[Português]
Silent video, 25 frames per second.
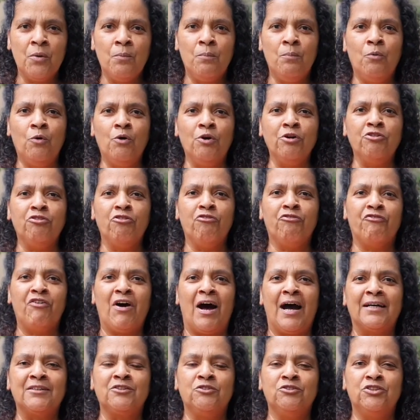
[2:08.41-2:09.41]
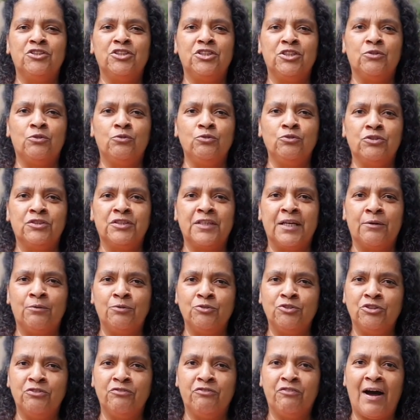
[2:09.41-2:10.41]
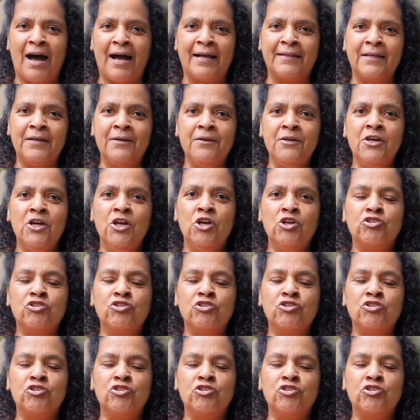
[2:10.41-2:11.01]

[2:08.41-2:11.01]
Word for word: muito fácil de ser cultivada,